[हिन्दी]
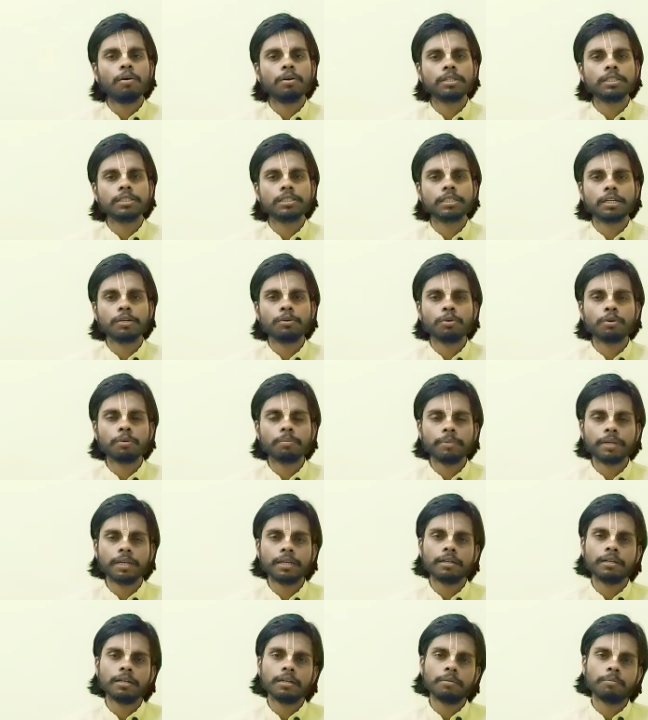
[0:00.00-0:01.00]
और इस संयोग
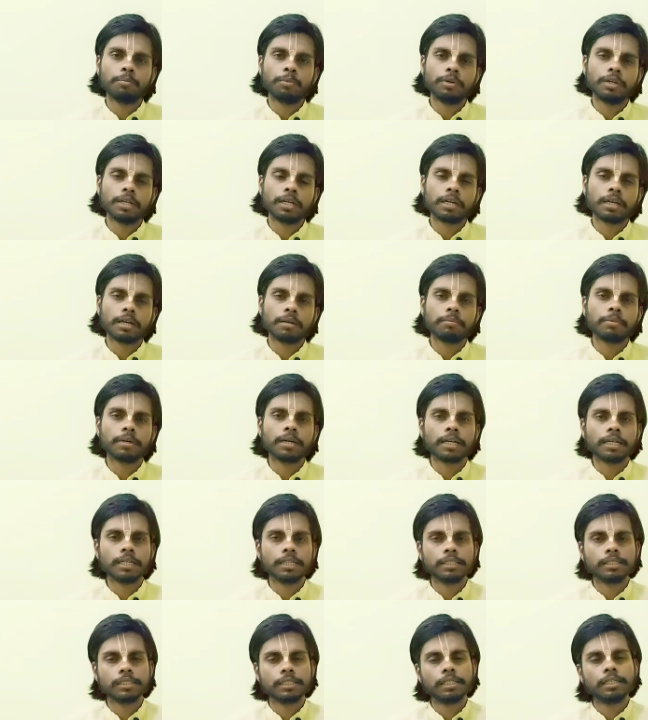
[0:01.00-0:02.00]
में पुण्य कर्म
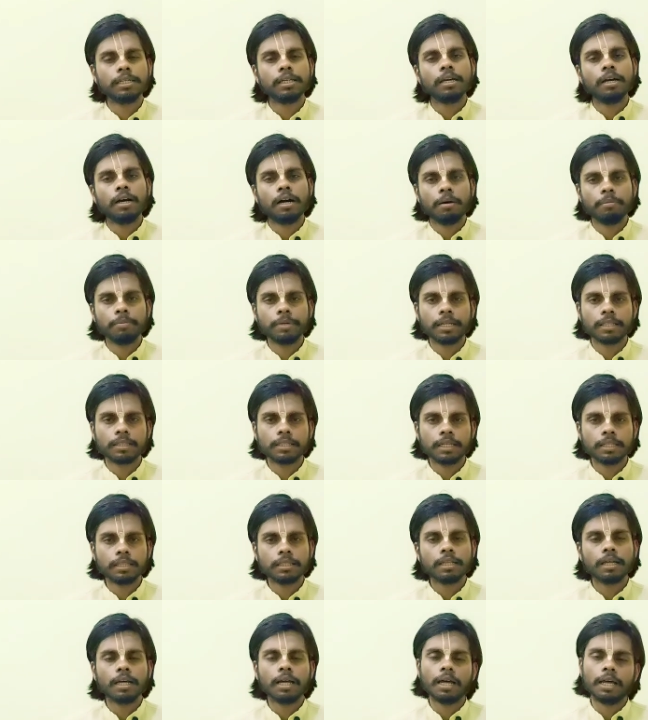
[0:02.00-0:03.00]
करने से हमें
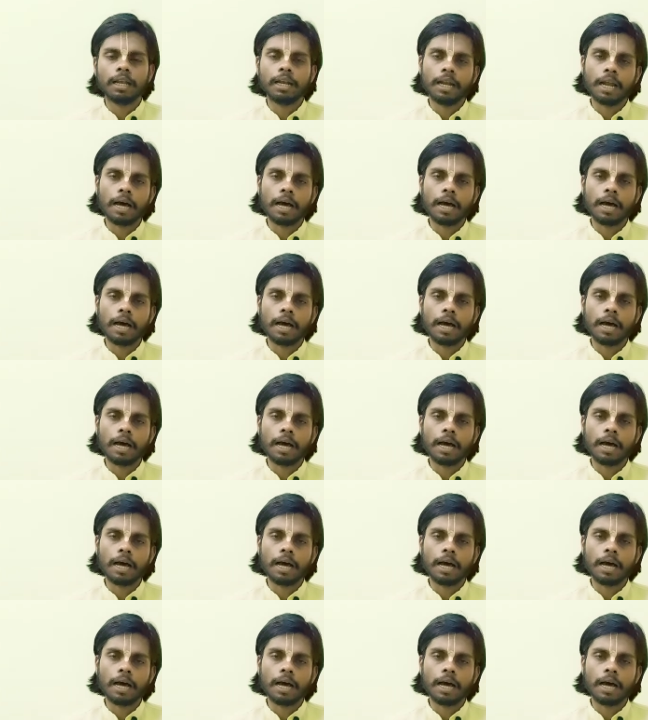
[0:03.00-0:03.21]
अत्यंत